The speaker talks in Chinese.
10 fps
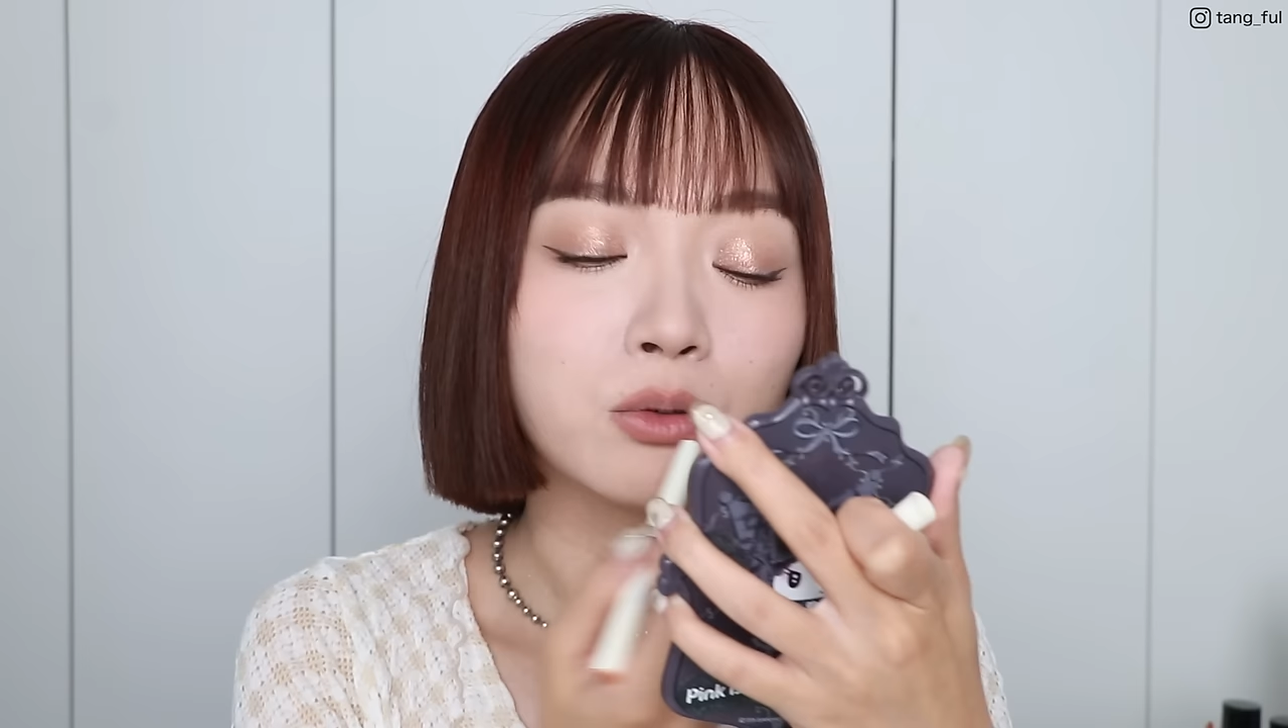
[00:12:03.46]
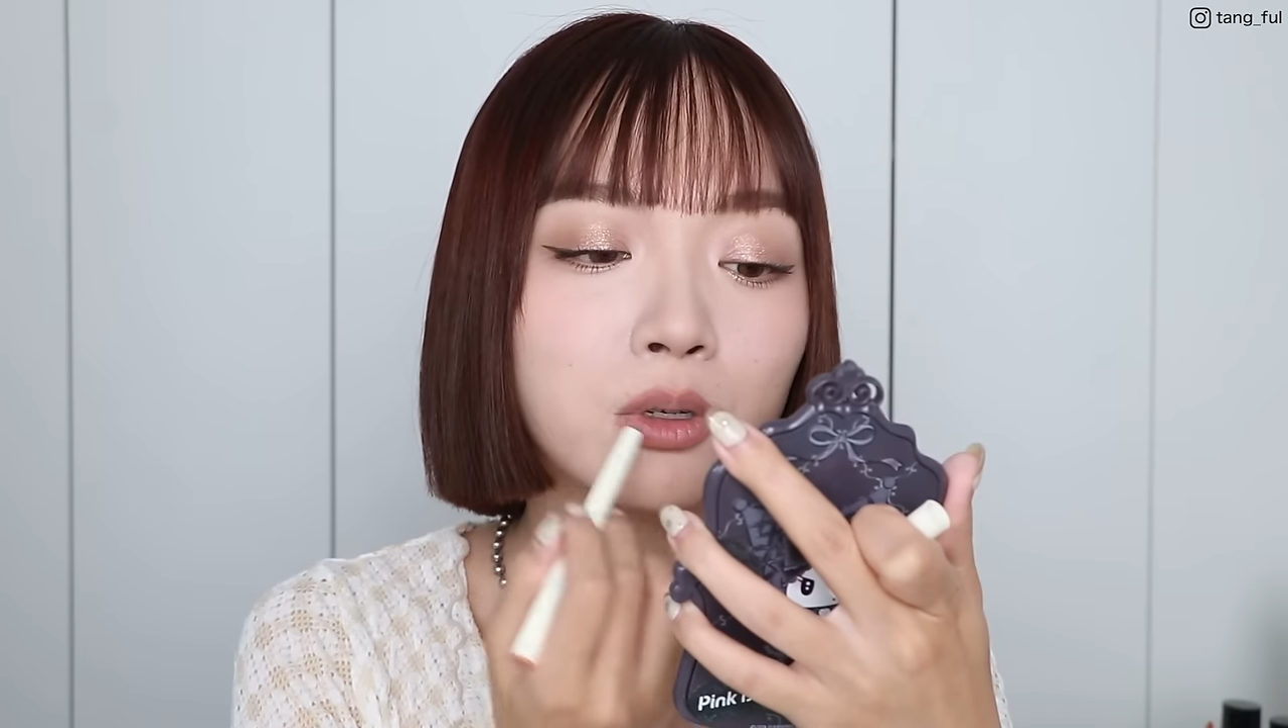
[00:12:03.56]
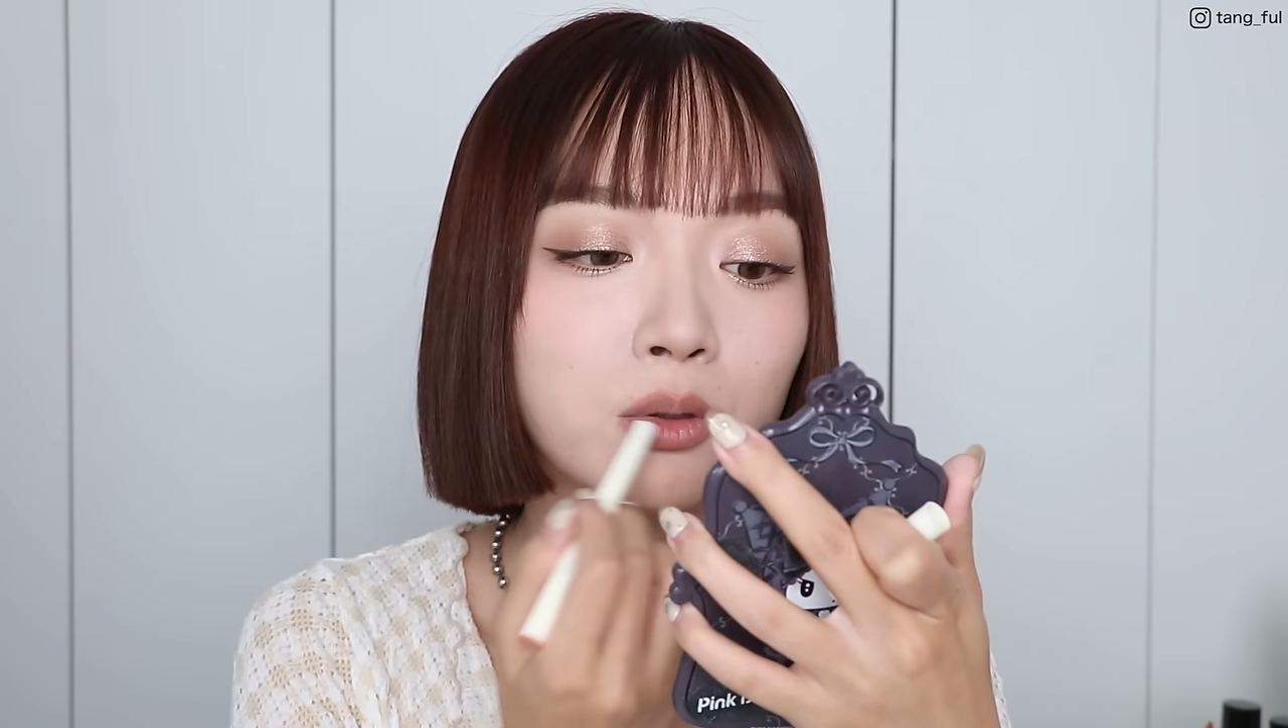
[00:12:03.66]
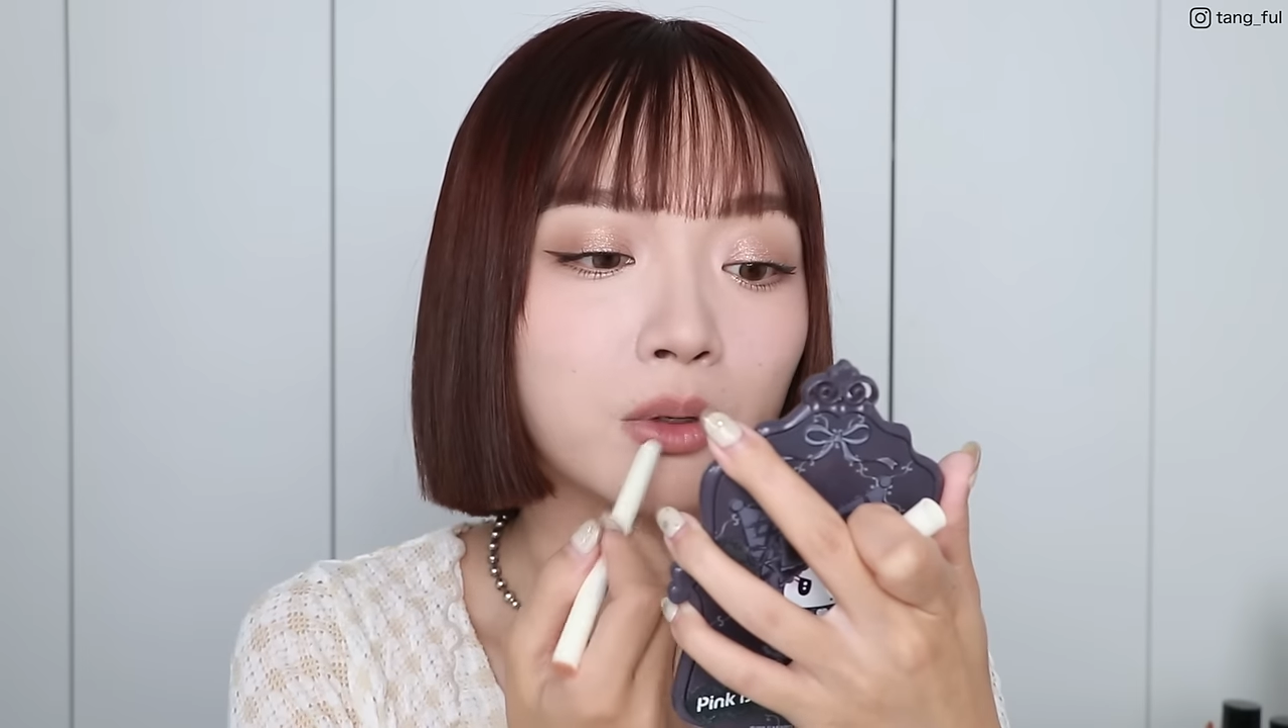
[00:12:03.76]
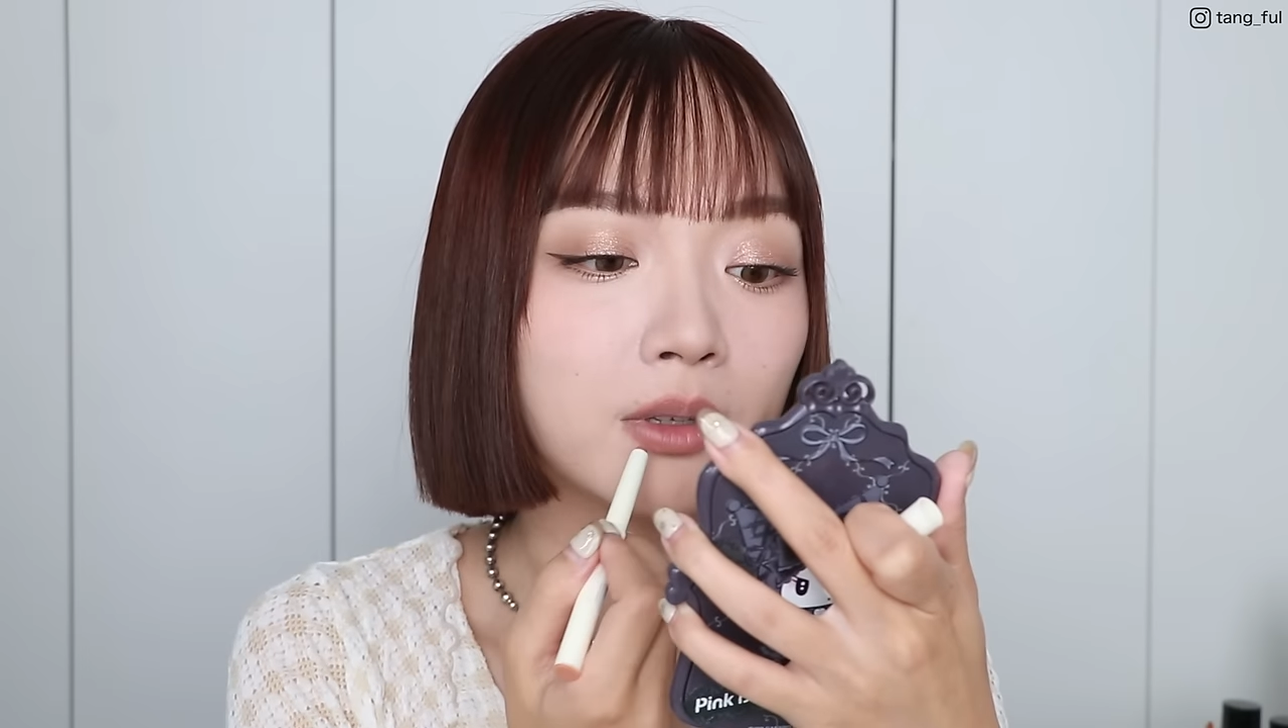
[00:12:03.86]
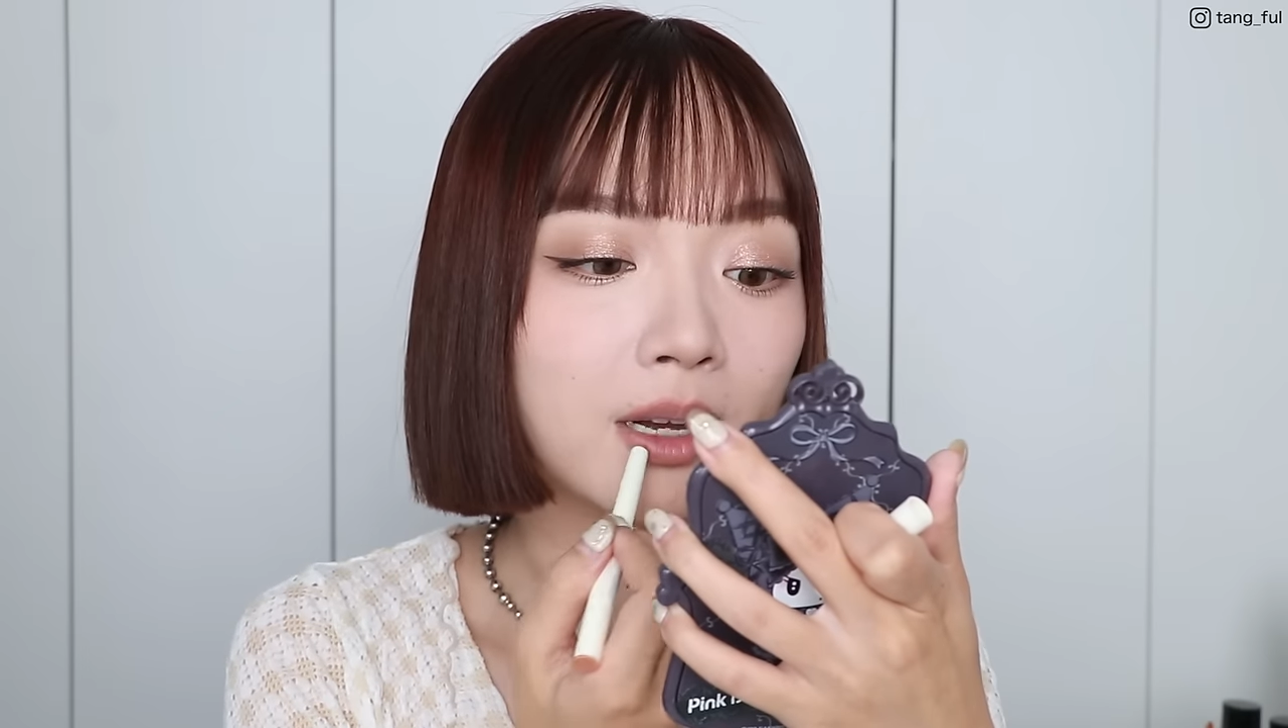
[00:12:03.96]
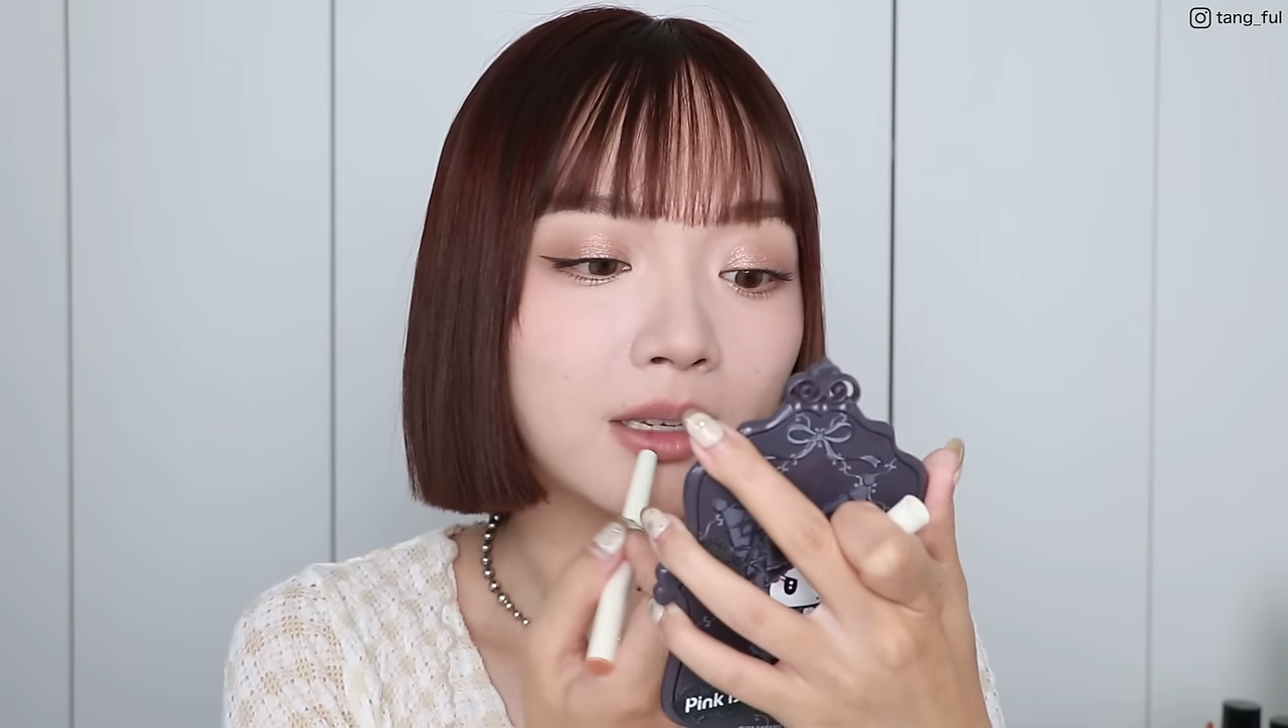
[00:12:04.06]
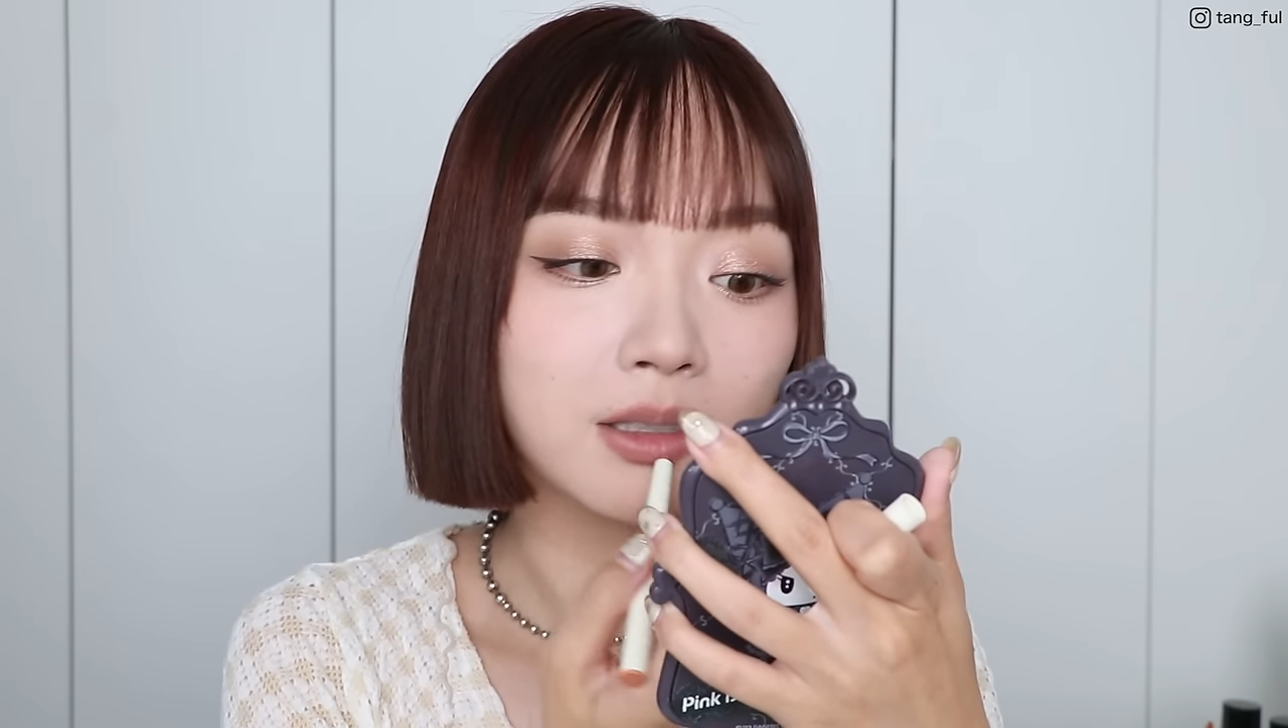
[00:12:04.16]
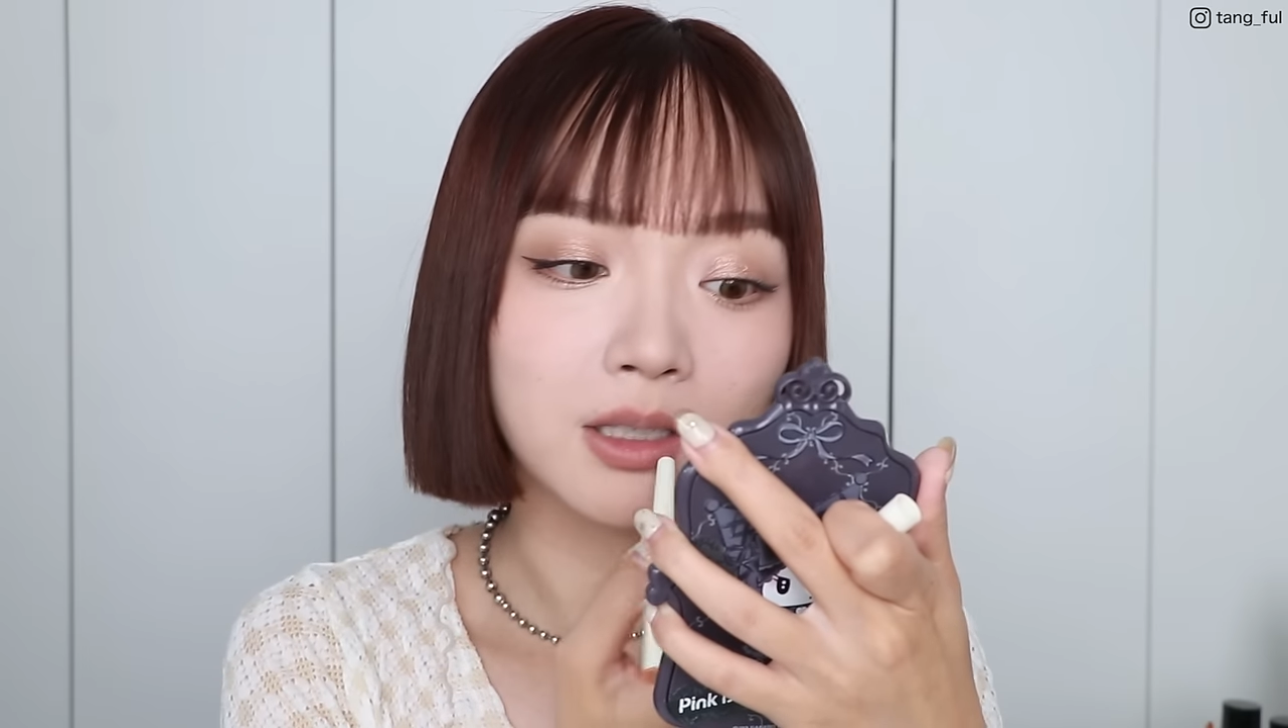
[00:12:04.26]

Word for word: 嘴唇暗